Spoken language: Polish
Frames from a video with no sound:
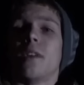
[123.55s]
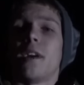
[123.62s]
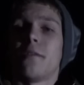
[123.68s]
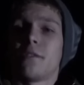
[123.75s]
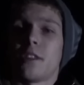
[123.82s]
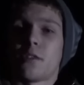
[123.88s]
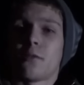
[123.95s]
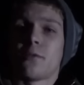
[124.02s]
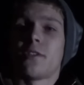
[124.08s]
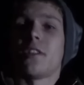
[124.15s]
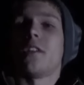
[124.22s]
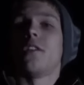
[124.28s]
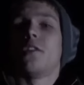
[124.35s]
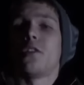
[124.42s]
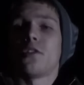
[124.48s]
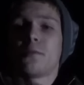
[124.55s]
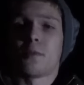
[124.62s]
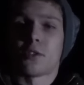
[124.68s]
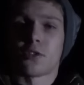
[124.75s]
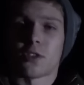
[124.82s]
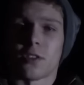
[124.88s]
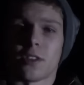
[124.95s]
a w żarówce
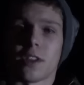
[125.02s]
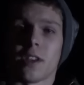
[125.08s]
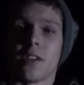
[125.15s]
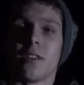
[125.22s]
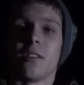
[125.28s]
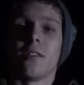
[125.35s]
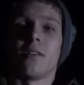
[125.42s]
rozproszone